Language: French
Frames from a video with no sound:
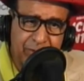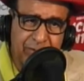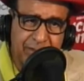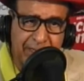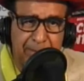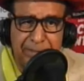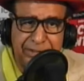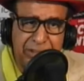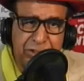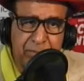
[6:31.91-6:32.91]
C'était un
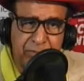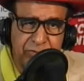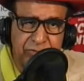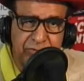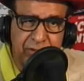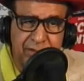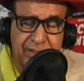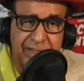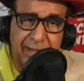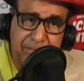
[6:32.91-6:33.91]
PDG en plus. Oh,
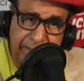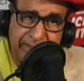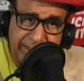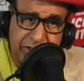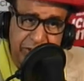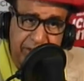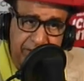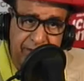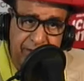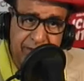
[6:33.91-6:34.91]
c'était un PDG,
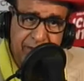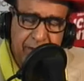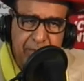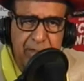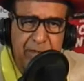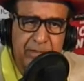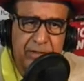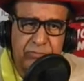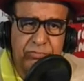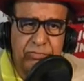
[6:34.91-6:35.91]
hein mais il a
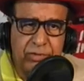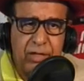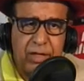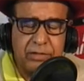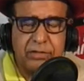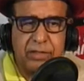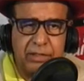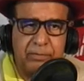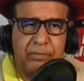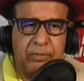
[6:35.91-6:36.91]
perdu, euh,
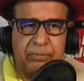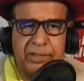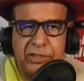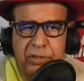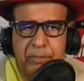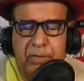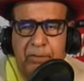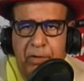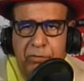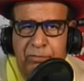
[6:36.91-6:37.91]
c'est-à-dire PDG,
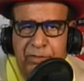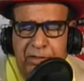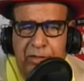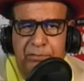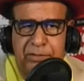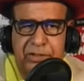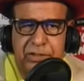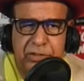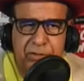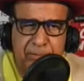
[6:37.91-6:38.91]
pas, comme les grands
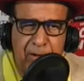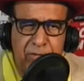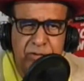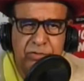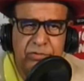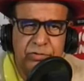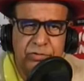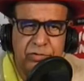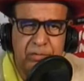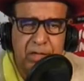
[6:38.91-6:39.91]
PDG des banques, ou je
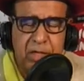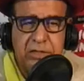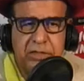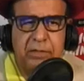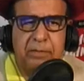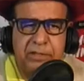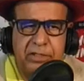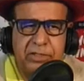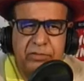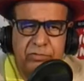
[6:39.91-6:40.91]
ne sais pas, c'était
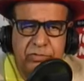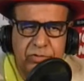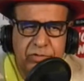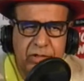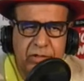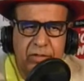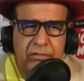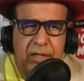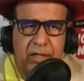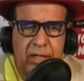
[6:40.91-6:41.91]
PDG d'une société
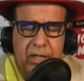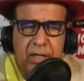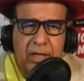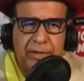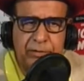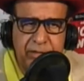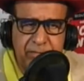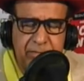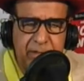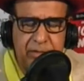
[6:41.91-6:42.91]
voilà,
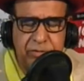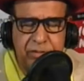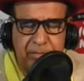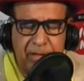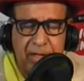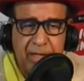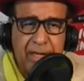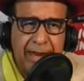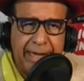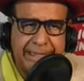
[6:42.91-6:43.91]
anonyme, euh, je ne sais pas.
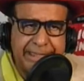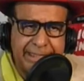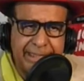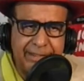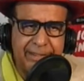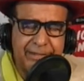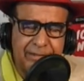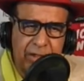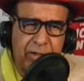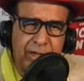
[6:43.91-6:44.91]
Euh, c'est-à-dire,
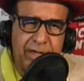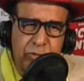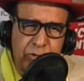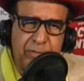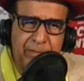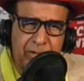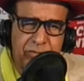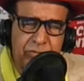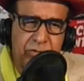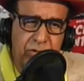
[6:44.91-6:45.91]
il y en a énormément
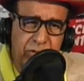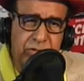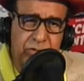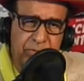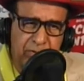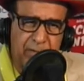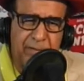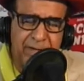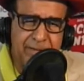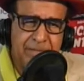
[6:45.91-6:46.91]
de causes, de
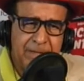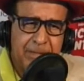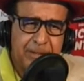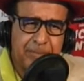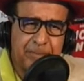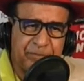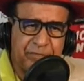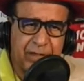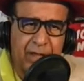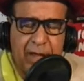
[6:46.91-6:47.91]
problèmes. Hum,
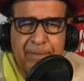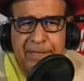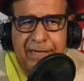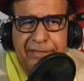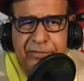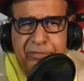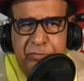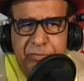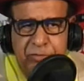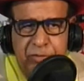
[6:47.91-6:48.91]
après
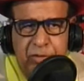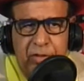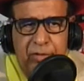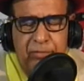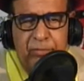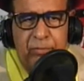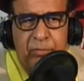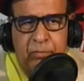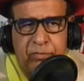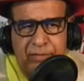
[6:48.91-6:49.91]
l'individu,
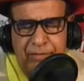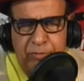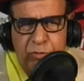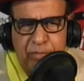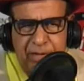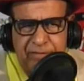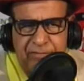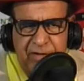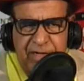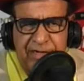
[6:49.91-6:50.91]
vous savez, pour le part des
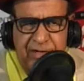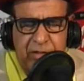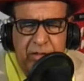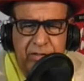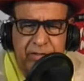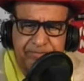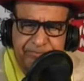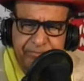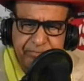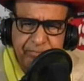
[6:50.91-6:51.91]
fois, quand
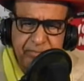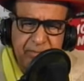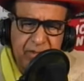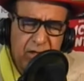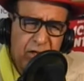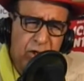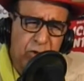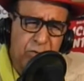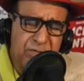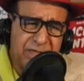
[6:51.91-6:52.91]

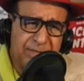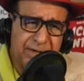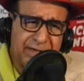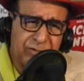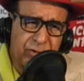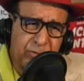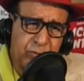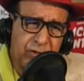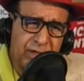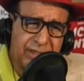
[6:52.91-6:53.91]
l'homme, il perd
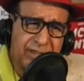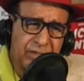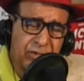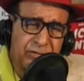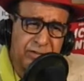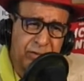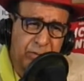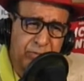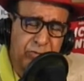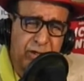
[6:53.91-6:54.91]
l'emploi, quand il n'a
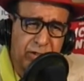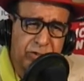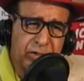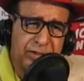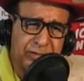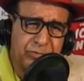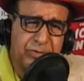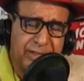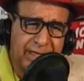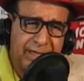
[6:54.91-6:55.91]
plus l'argent et tout
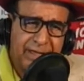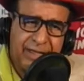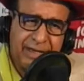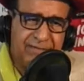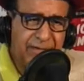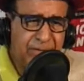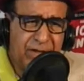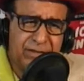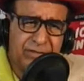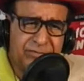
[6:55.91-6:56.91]
ça, il ne va
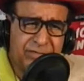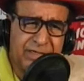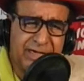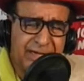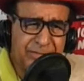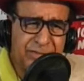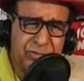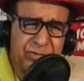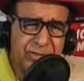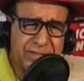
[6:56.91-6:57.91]
pas venir à la
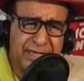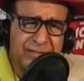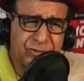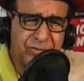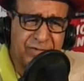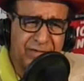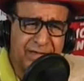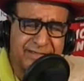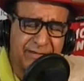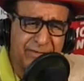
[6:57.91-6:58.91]
maison dire ça
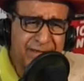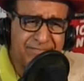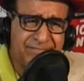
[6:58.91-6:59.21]
à sa femme.